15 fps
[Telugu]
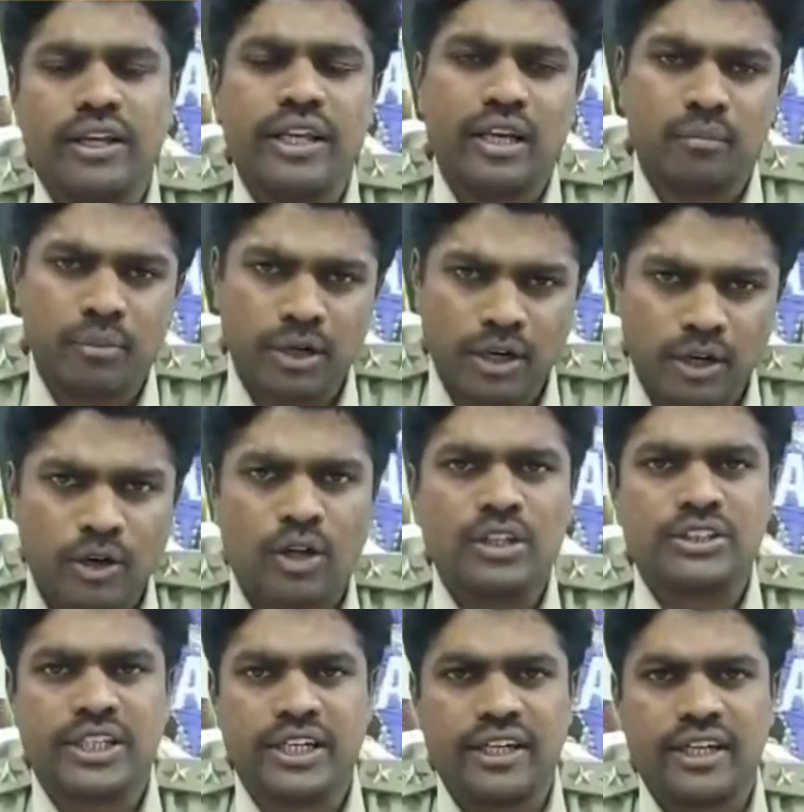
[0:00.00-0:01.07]
ఈ నెంబర్లకు కాల్
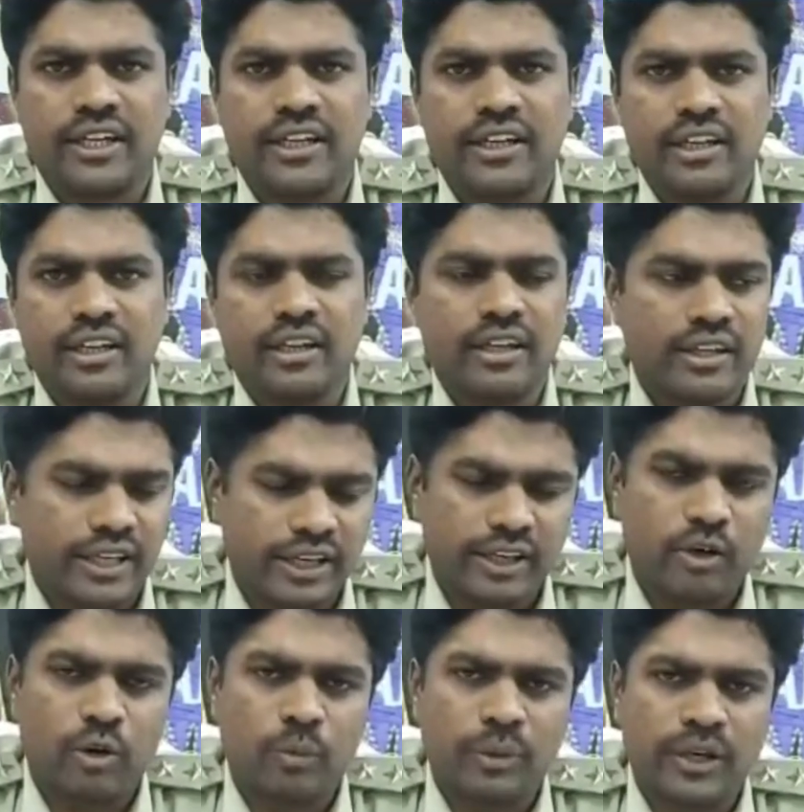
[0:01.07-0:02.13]
చేయండి ఏ
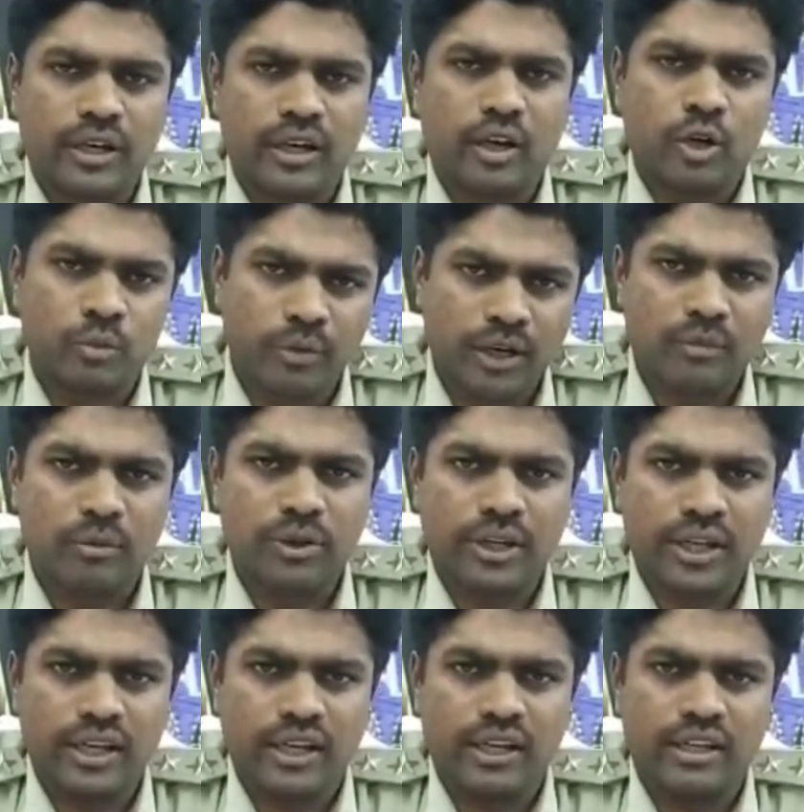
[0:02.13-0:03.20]
ఎవరిపైన అనుమానం
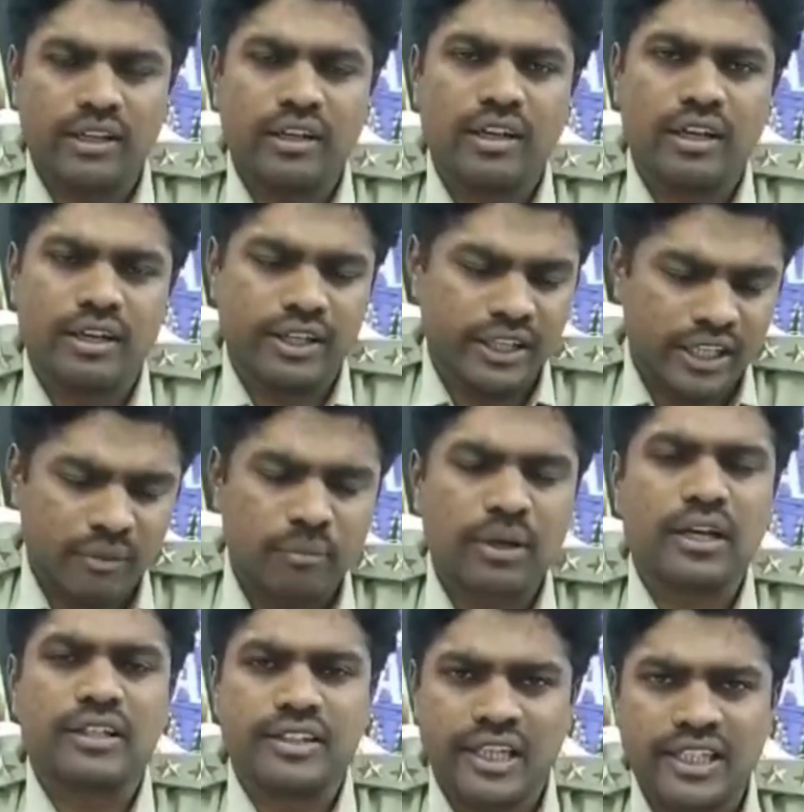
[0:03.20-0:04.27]
ఉంటే ఈ
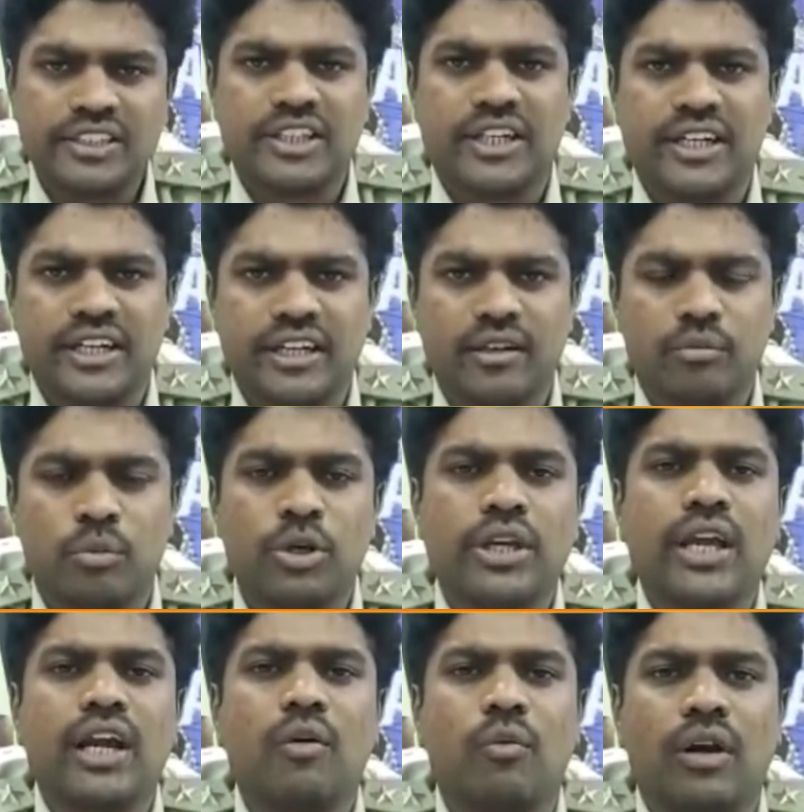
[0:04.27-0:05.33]
నెంబర్లకు తెలియజేయండి
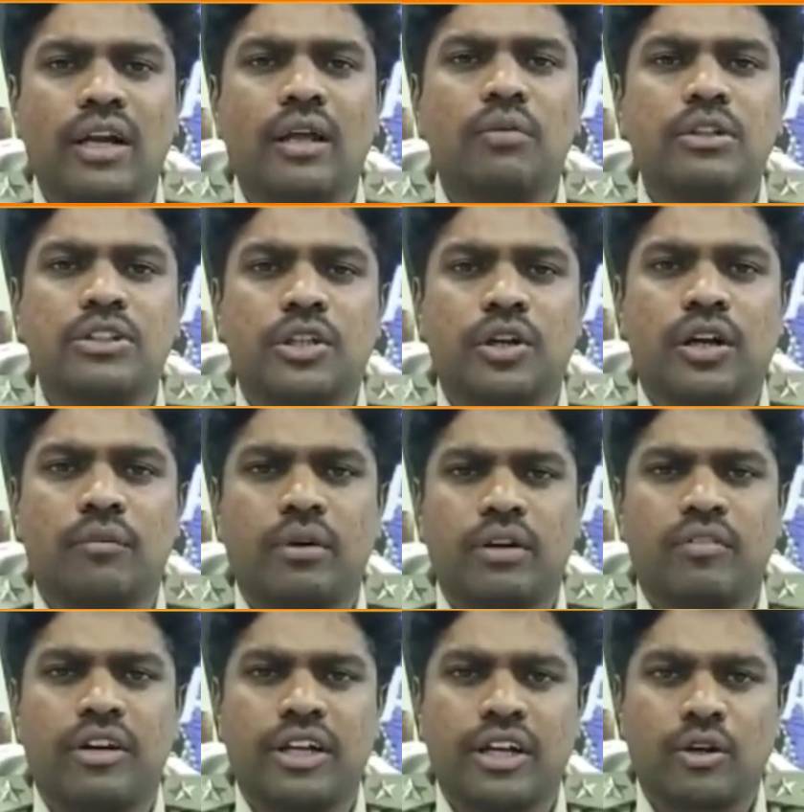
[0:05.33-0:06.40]
ముఖ్యంగా వన్ డబుల్ జీరో నెంబర్కి
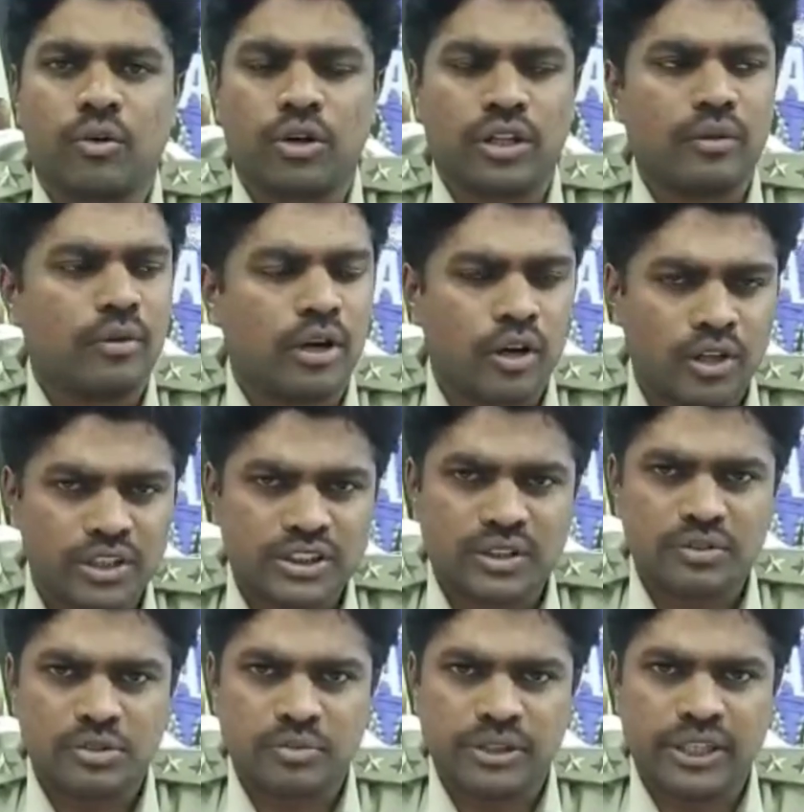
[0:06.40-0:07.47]
వెంటనే కొడితే మా
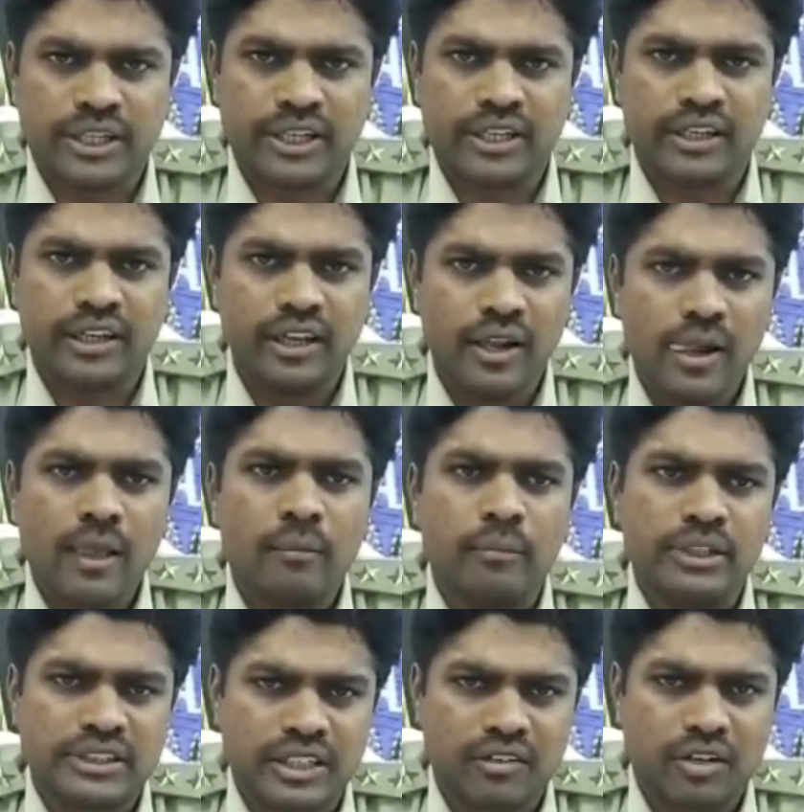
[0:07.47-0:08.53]
కానిస్టేబుల్స్ మీ దగ్గరికి మీ
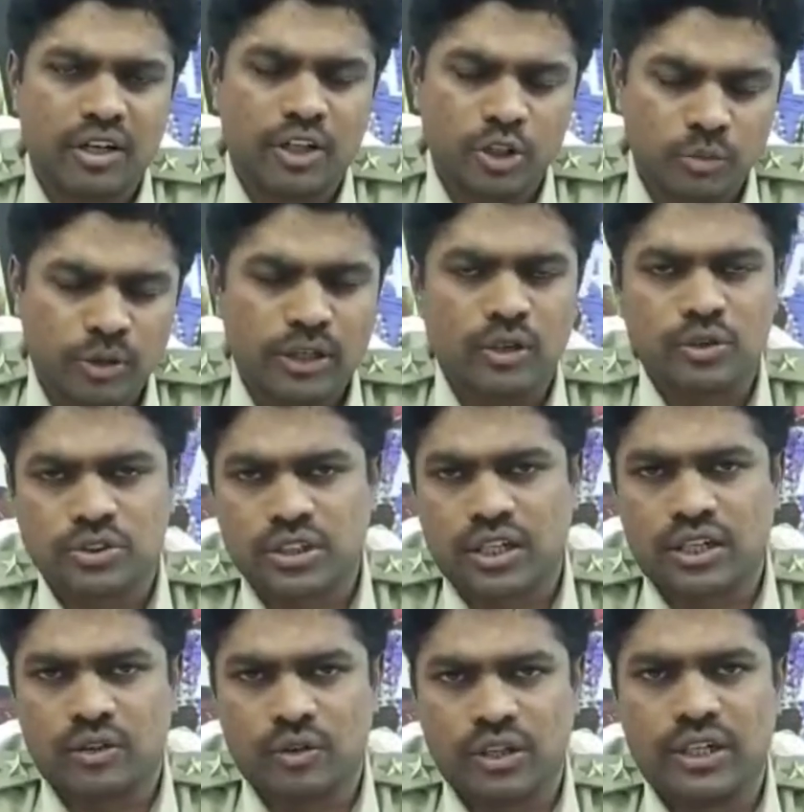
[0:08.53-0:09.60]
సేవలకు అందుబాటులో
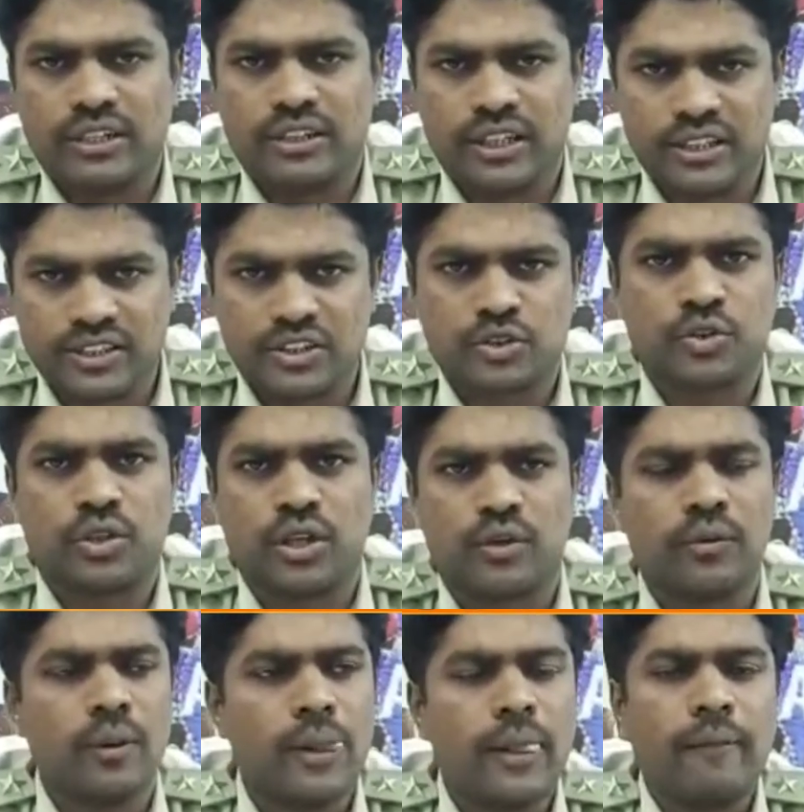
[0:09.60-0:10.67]
వస్తారని కూడా నేను తెలియజేస్తున్నాను
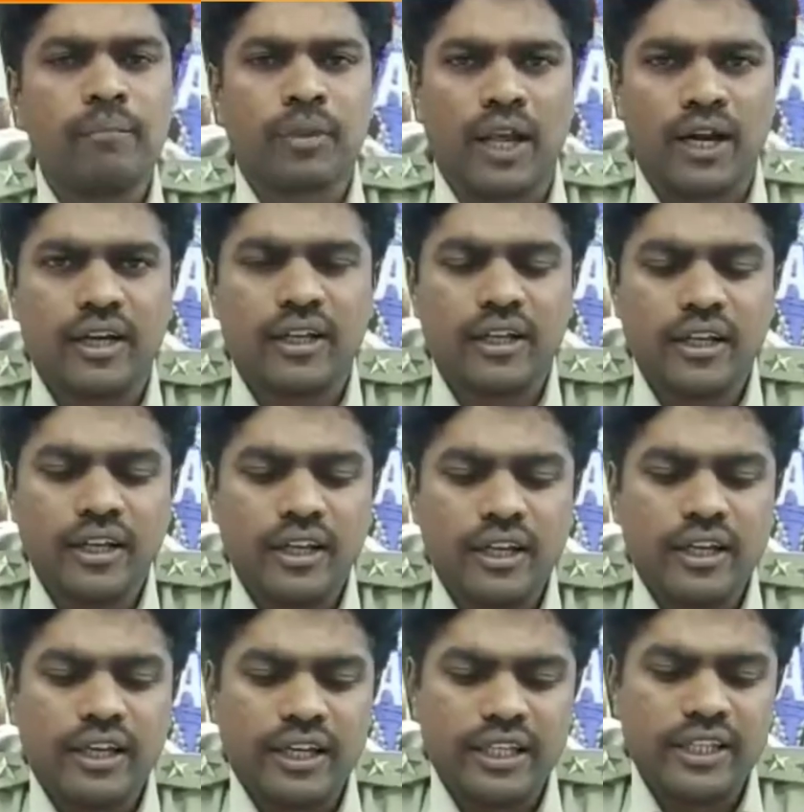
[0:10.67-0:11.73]
అండ్
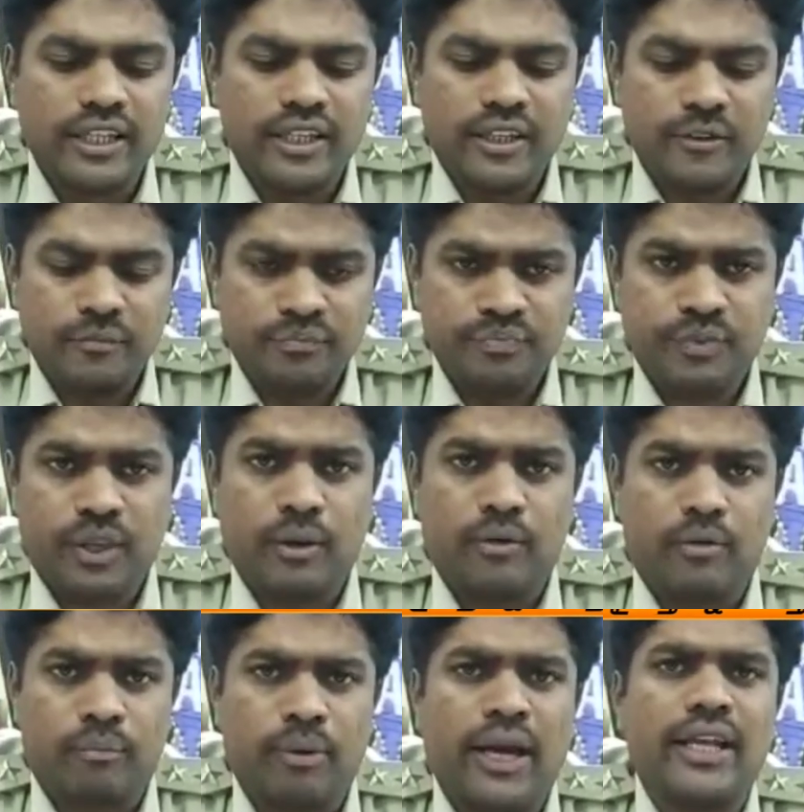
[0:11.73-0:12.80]
ఇది
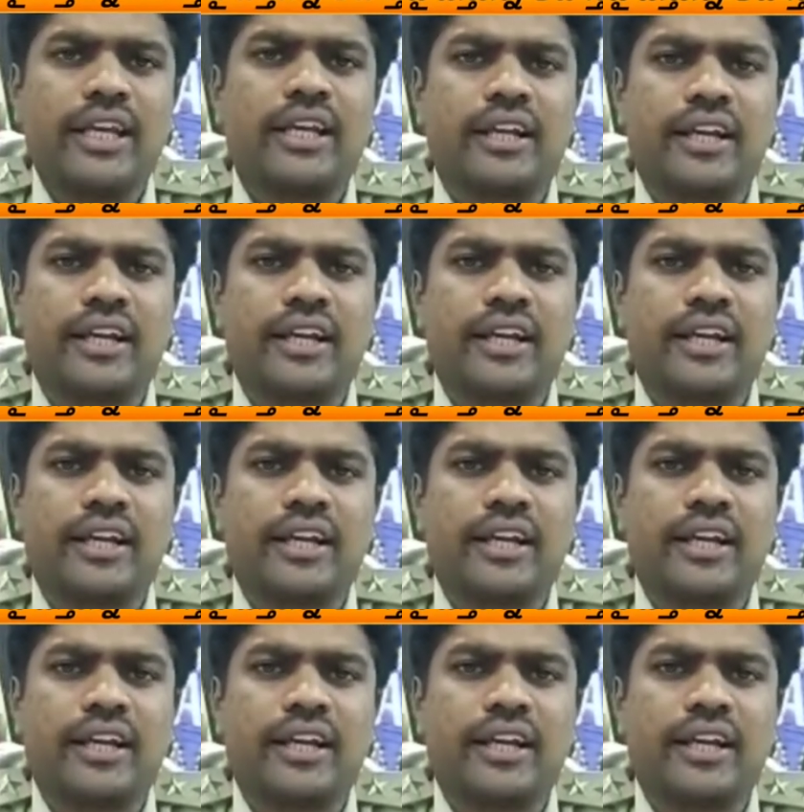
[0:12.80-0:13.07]
ప్యానిక్